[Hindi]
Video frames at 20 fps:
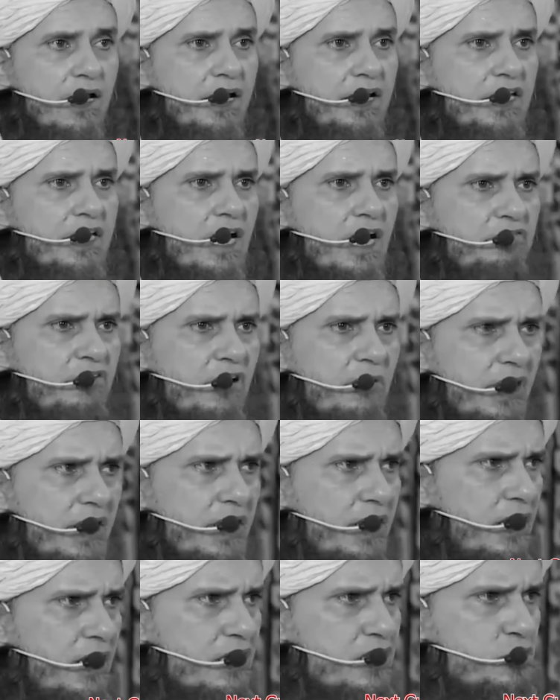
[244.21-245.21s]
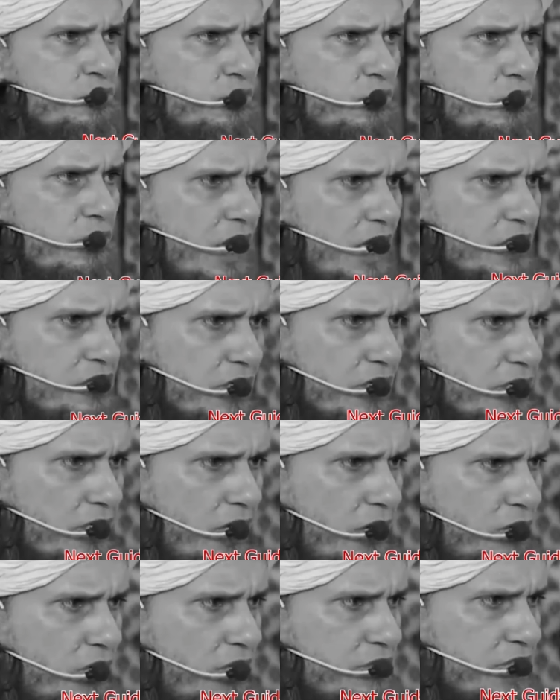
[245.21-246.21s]
अल्लाह ने क्या फ़रमाया रसूलुल्लाह
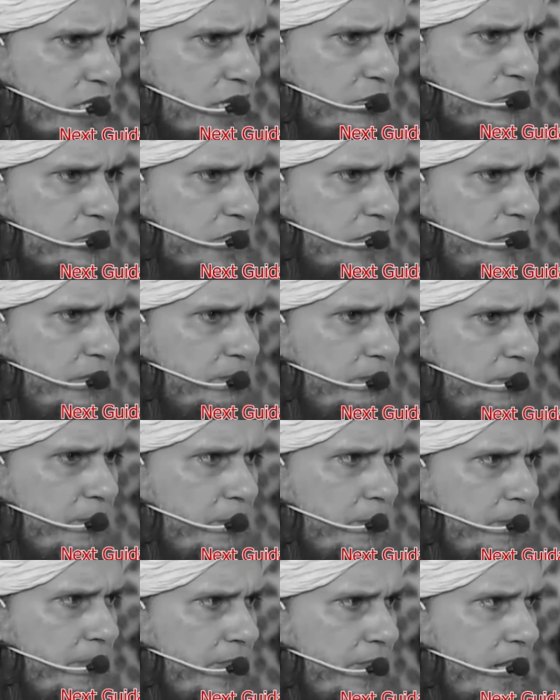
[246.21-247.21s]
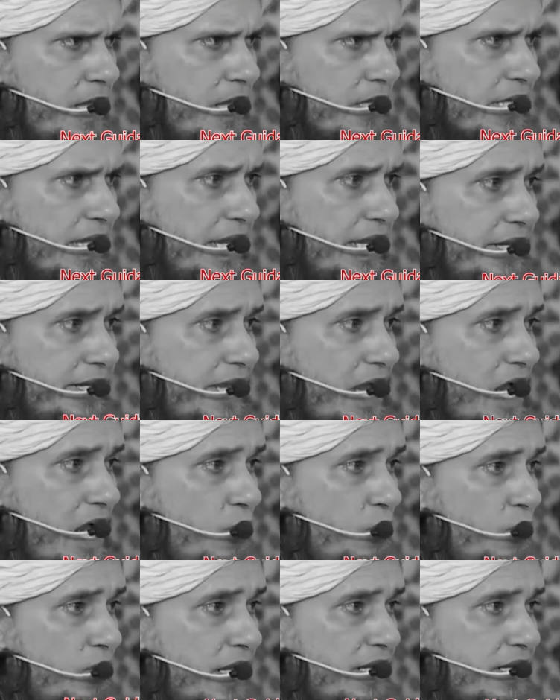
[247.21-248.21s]
सल्लल्लाहु अलैहि वसल्लम से कि इन
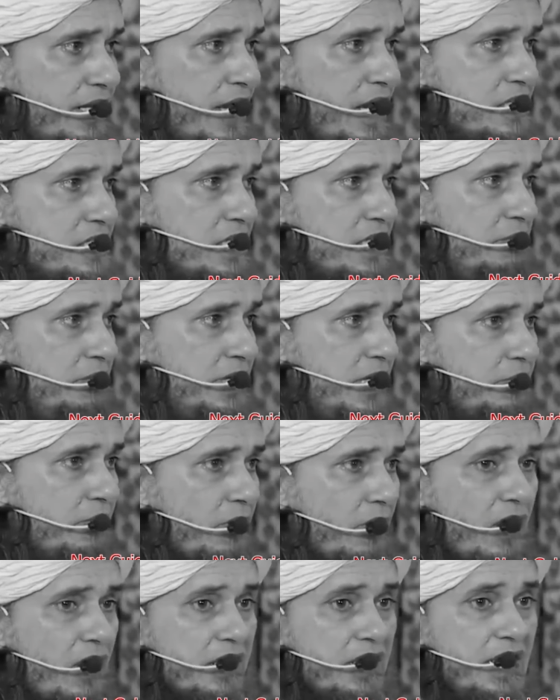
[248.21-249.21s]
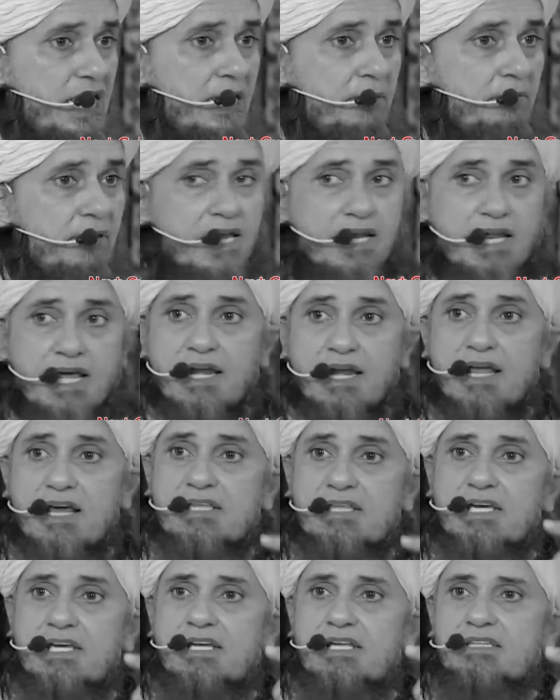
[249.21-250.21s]
अवलन्नासी भी इब्राहिम
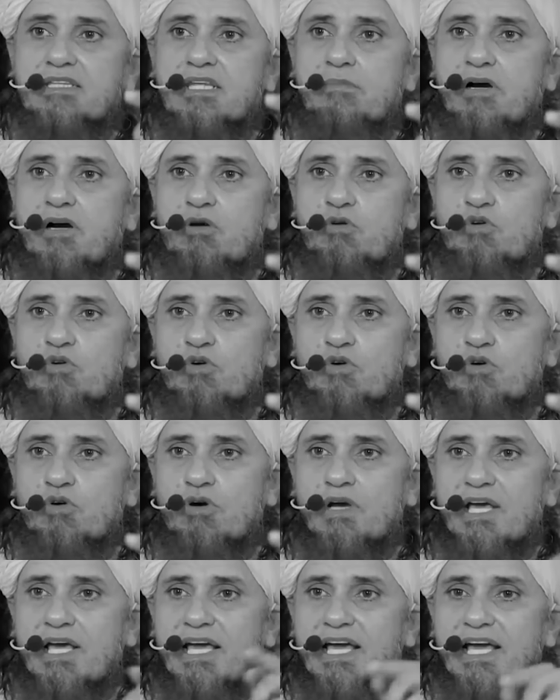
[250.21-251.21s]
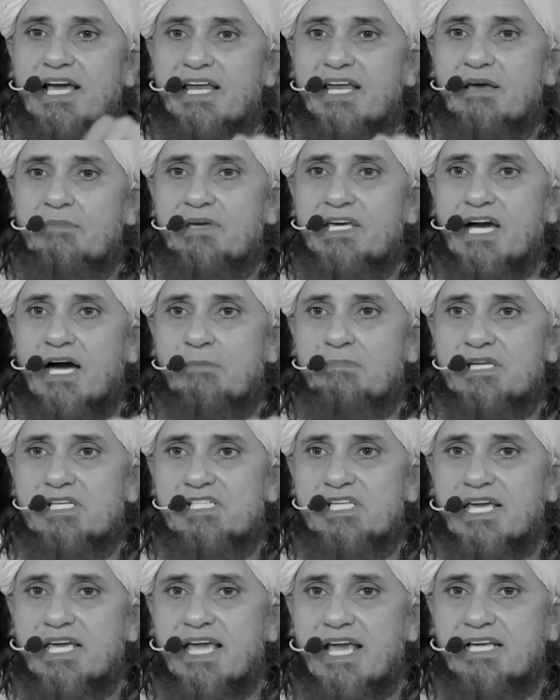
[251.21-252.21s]
लल्लदीन तबाह ए नबी आप
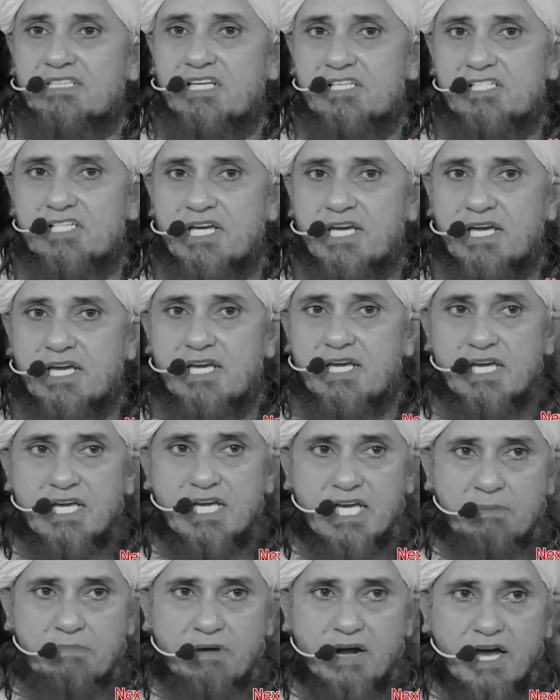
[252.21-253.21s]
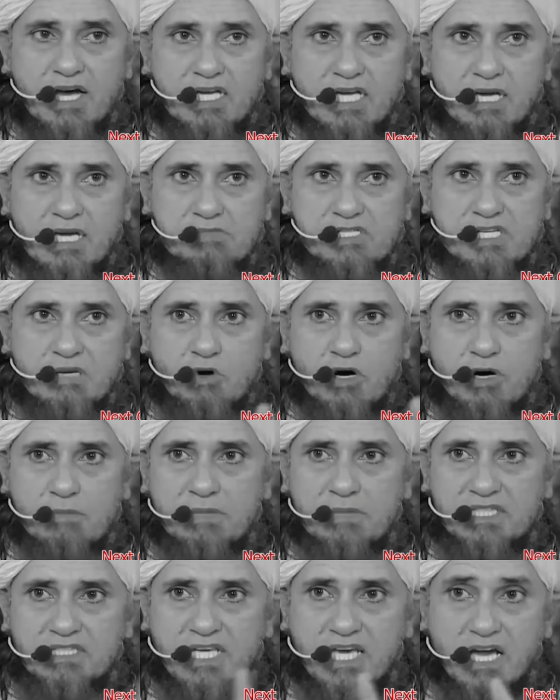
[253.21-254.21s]
इनसे कह दीजिए इब्राहिम से
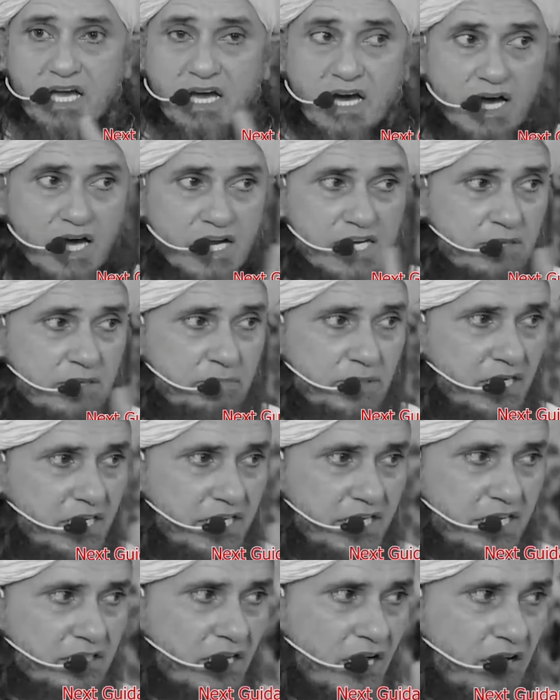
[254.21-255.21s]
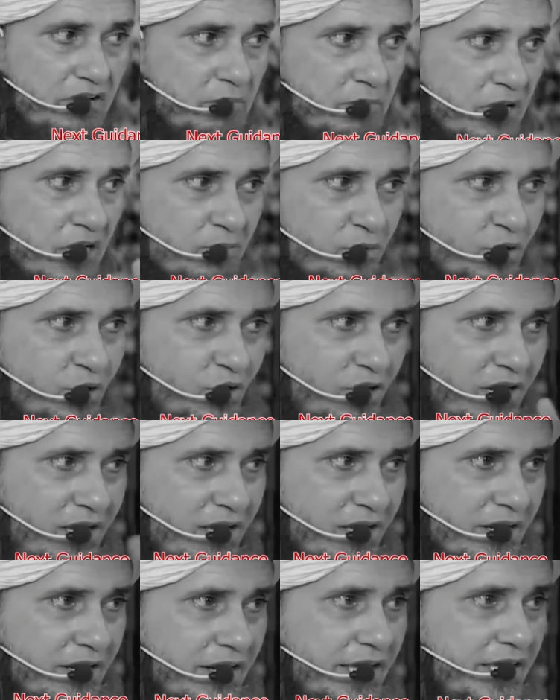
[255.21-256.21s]
मोहब्बत के खाली पीली के दावे मकबूल
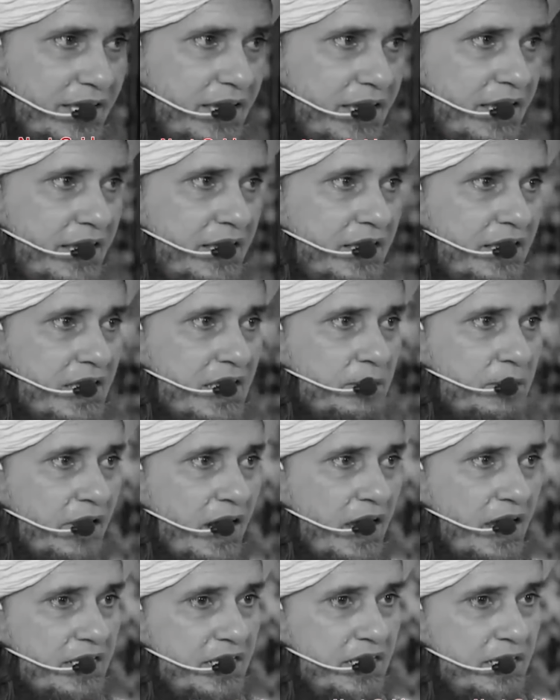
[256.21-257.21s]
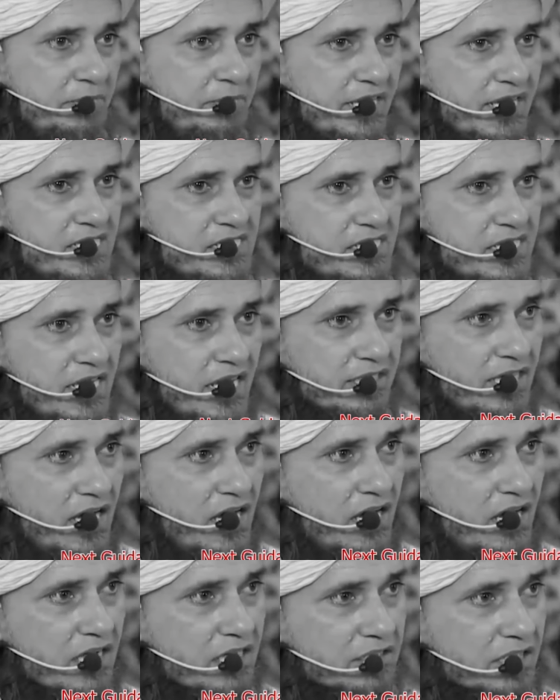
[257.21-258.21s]
नहीं हैं इब्राहिम के ज़्यादा
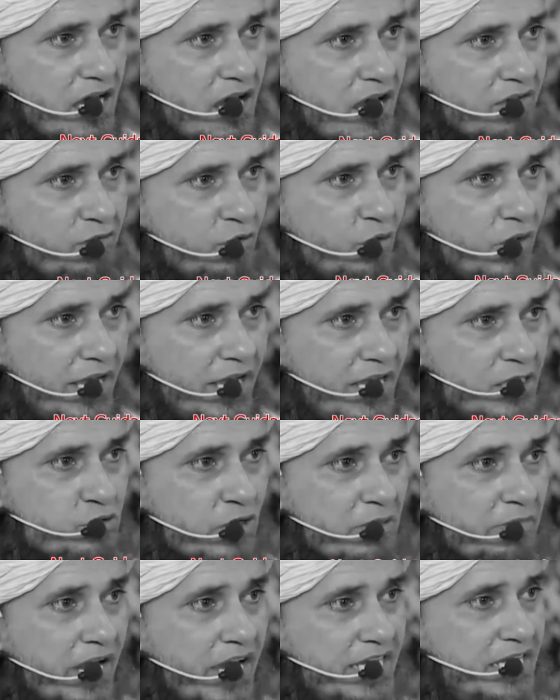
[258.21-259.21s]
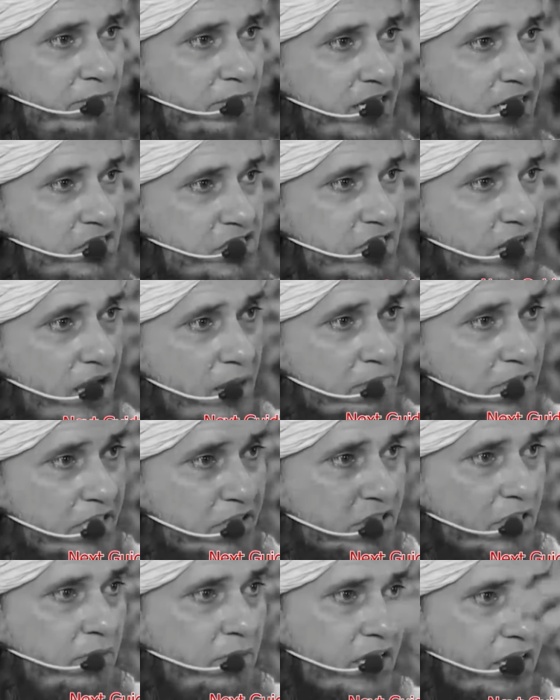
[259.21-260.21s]
हकदार वो हैं जो इब्राहिम सलाम
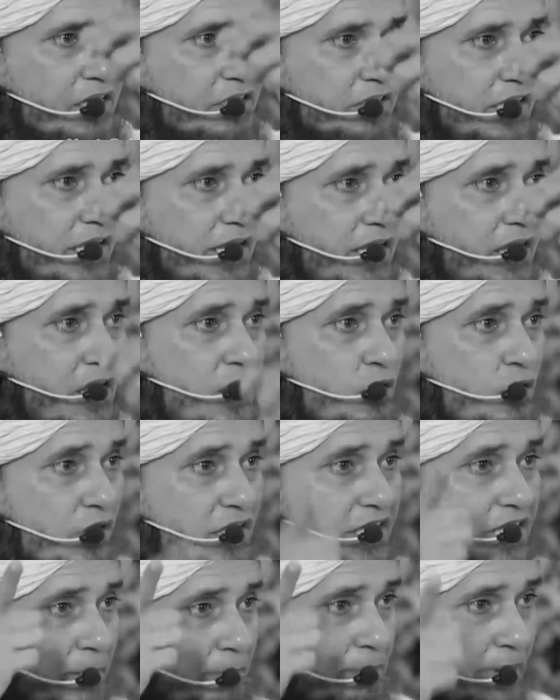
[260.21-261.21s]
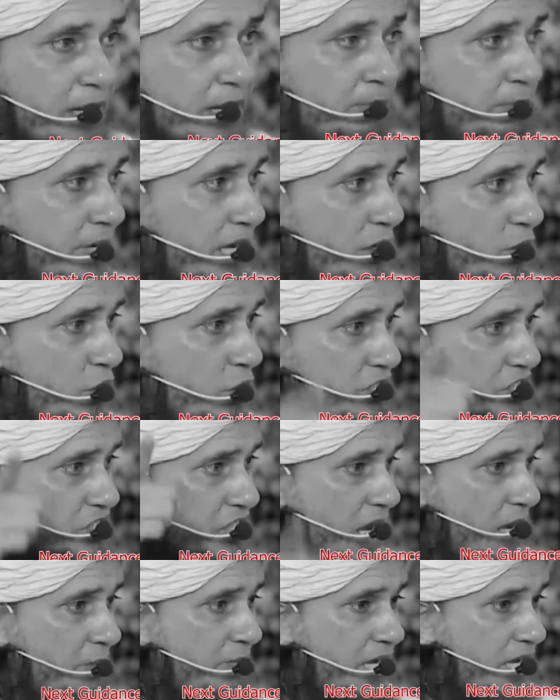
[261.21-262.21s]
की इतबा करते हैं और ये पैगम्बर और
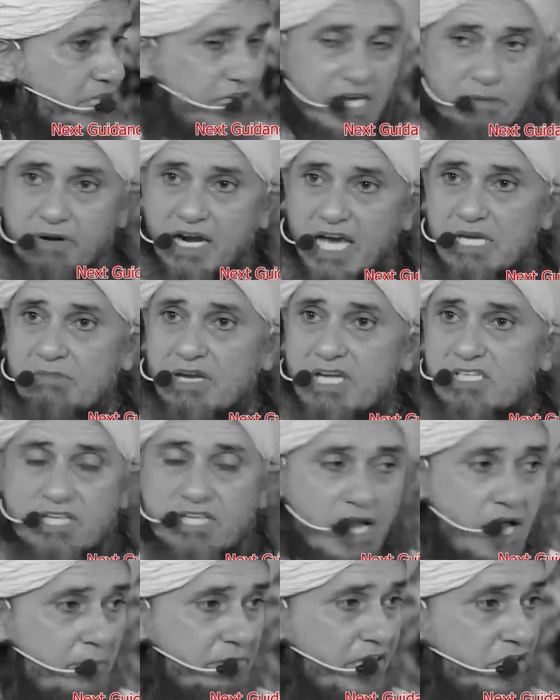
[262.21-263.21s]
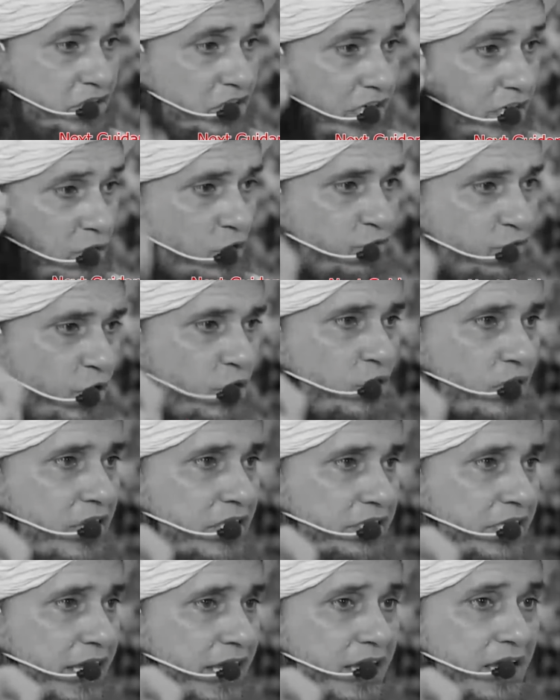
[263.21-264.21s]
सहाबा ये इब्राहिम सलाम के दीन को फॉलो
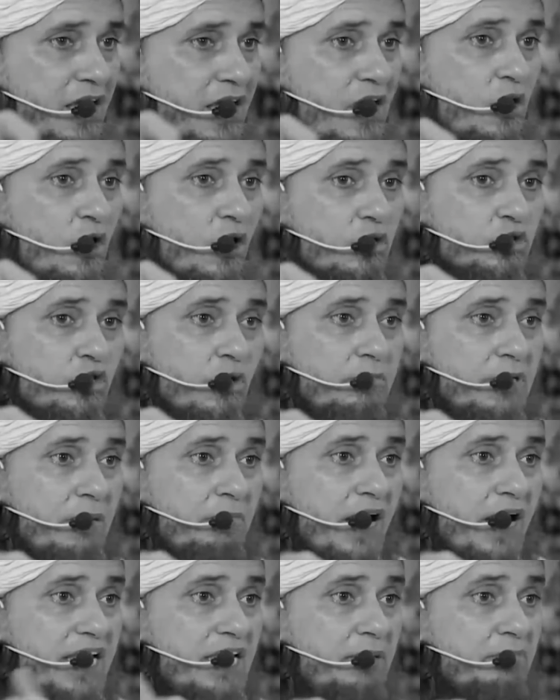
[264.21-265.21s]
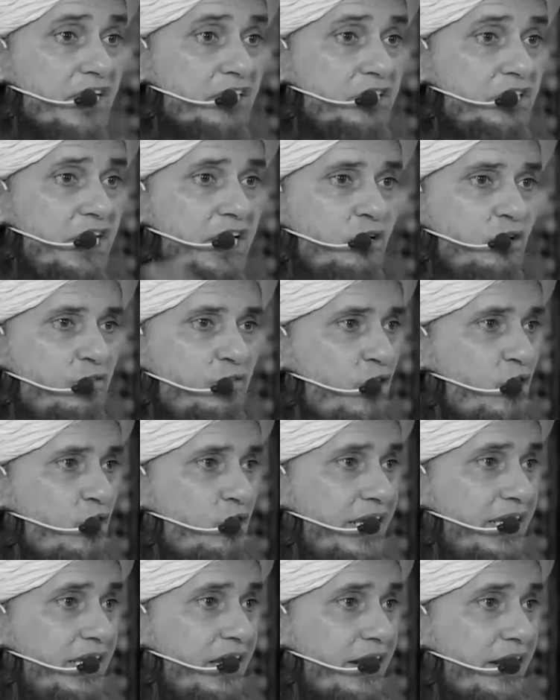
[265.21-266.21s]
करते हैं और तुम इब्राहिम के दीन को
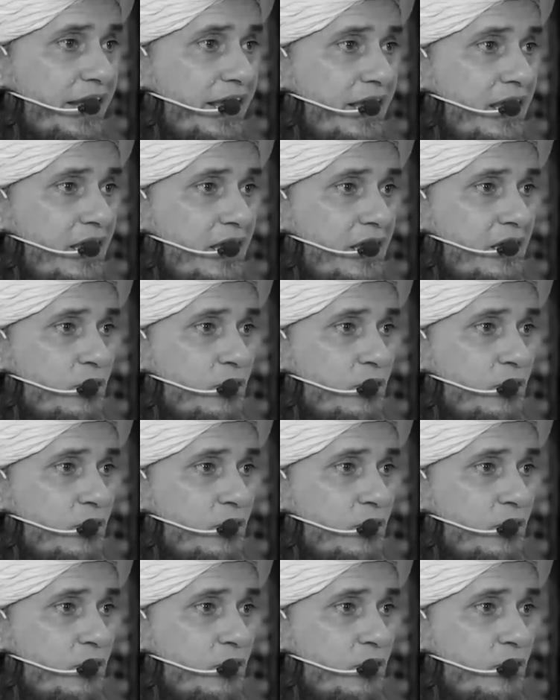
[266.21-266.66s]
फॉलो नहीं कर रहे